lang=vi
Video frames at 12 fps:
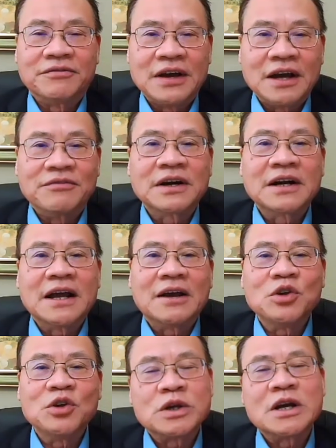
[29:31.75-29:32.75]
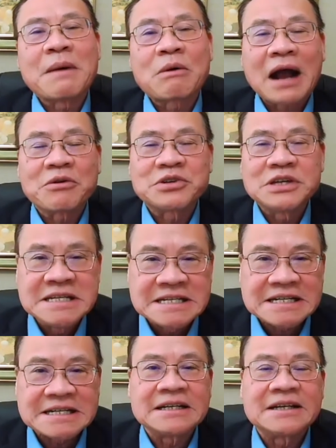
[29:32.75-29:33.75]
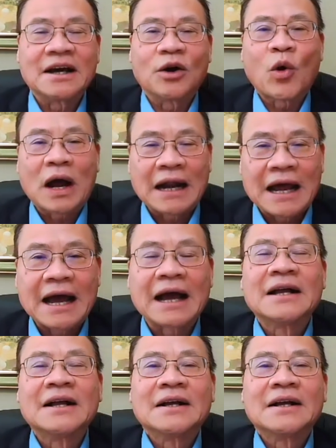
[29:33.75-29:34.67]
về vấn đề ví dụ như báo cáo chính trị hoặc là